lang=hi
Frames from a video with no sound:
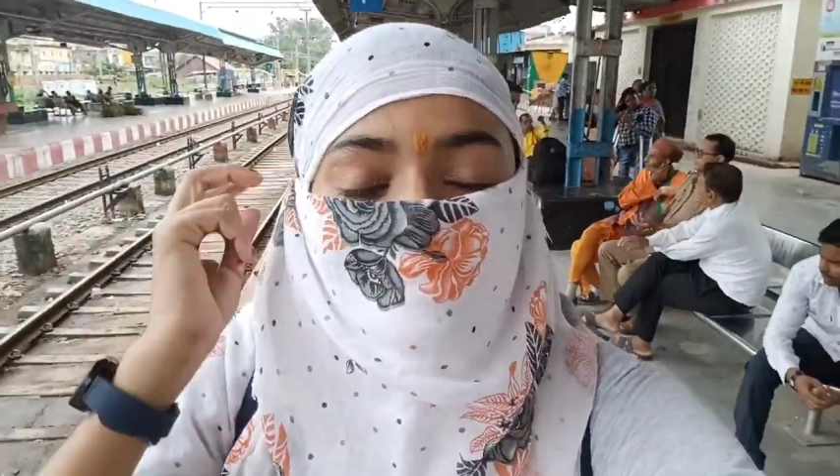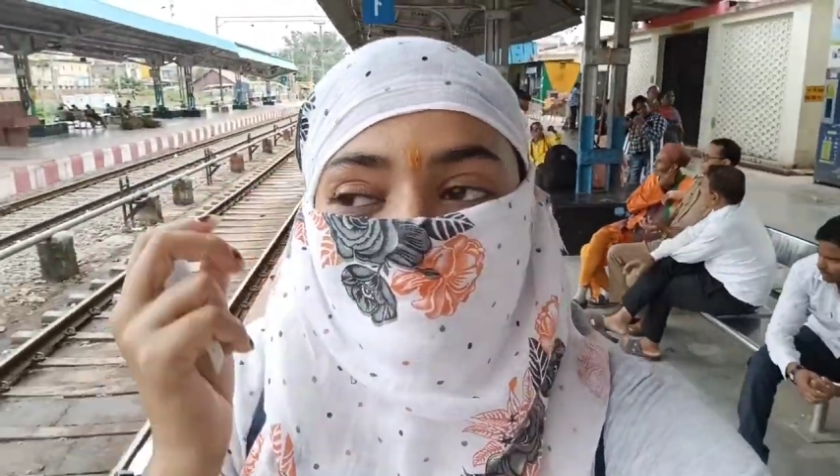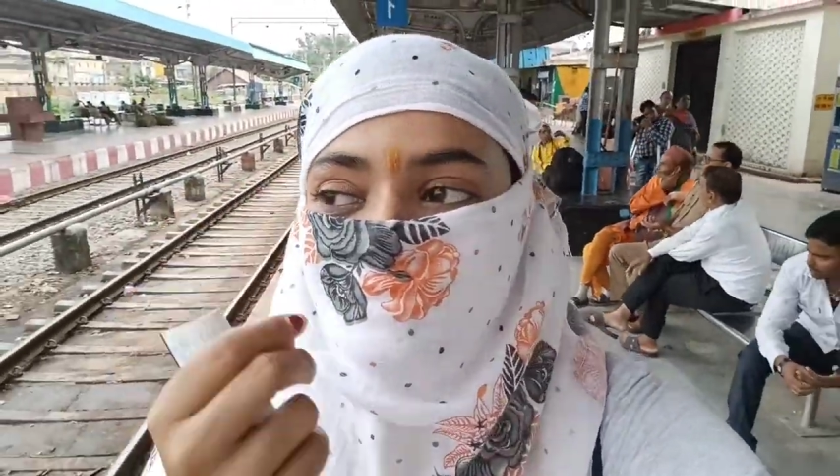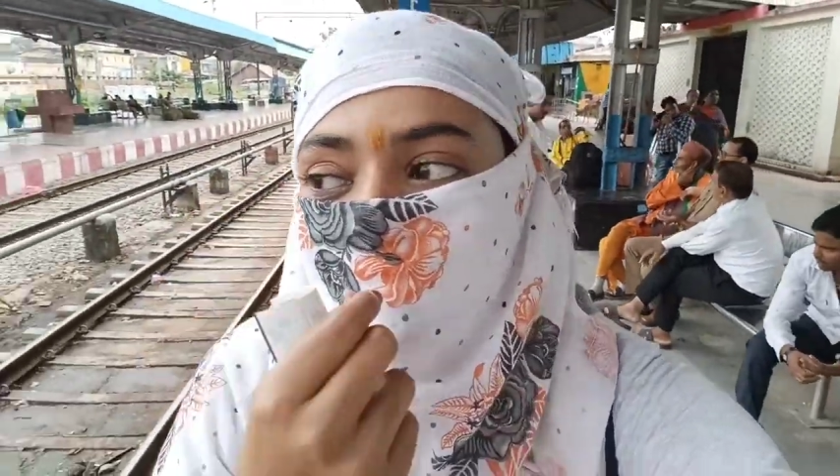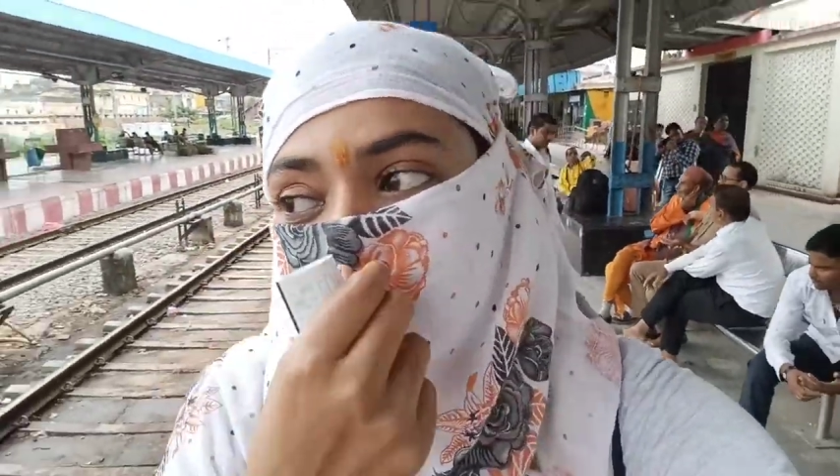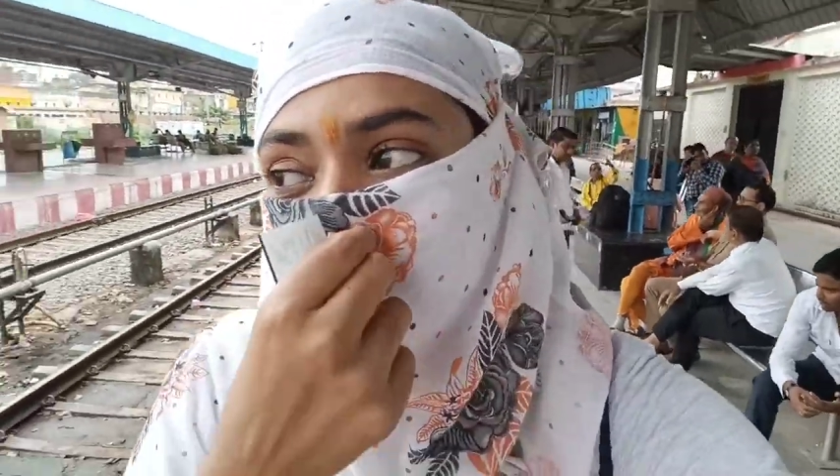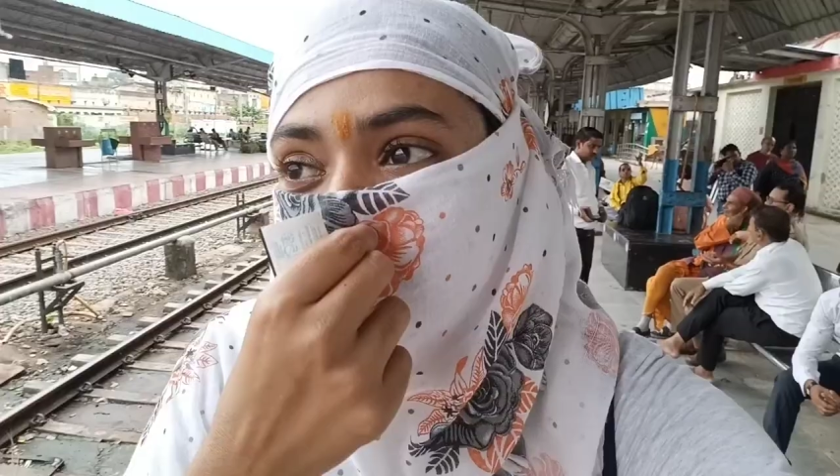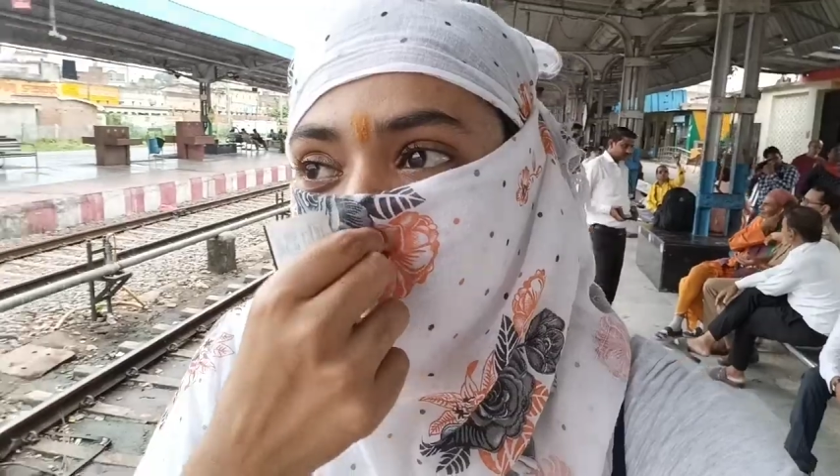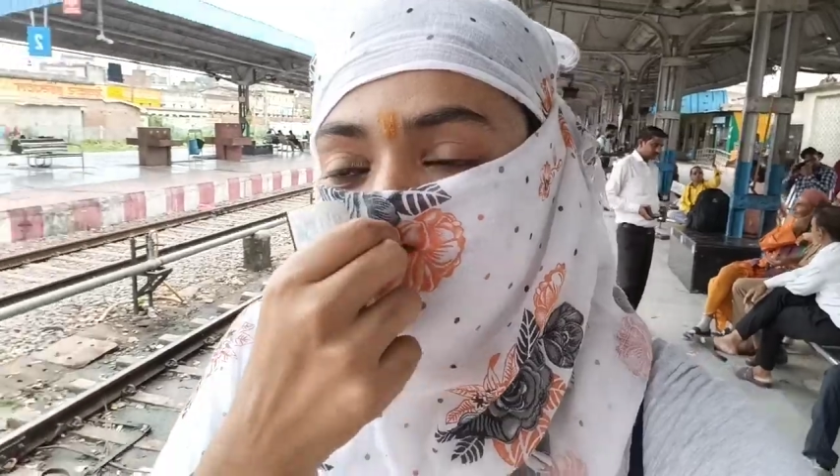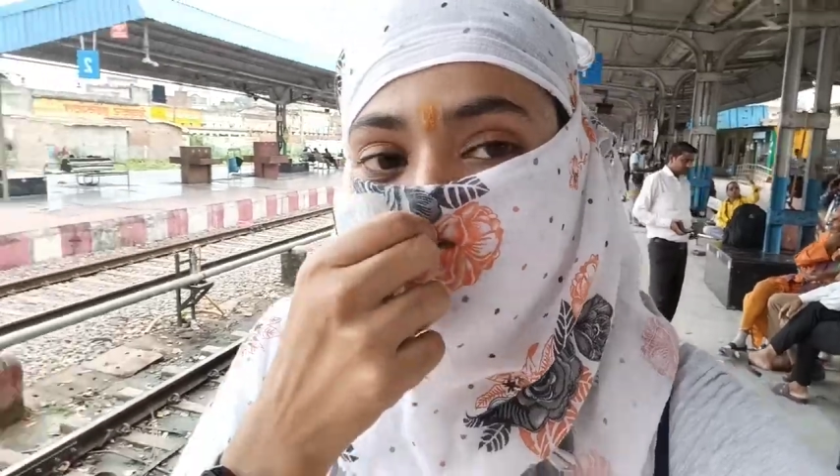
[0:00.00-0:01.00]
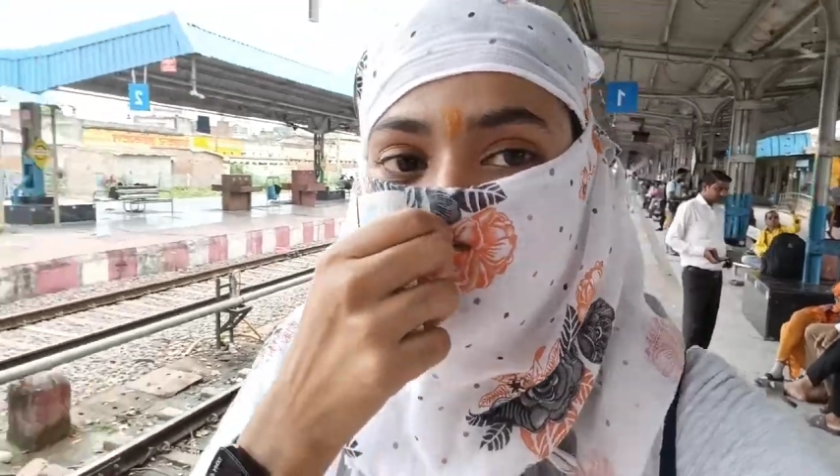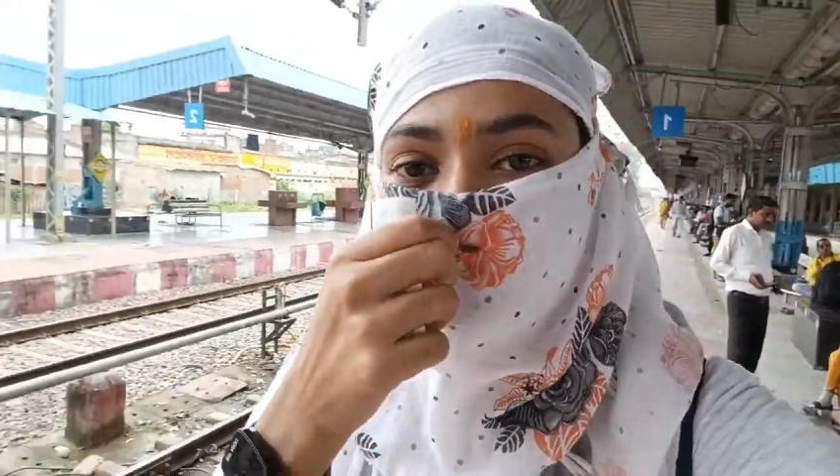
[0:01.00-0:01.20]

ट्रेन आने में गैस दस या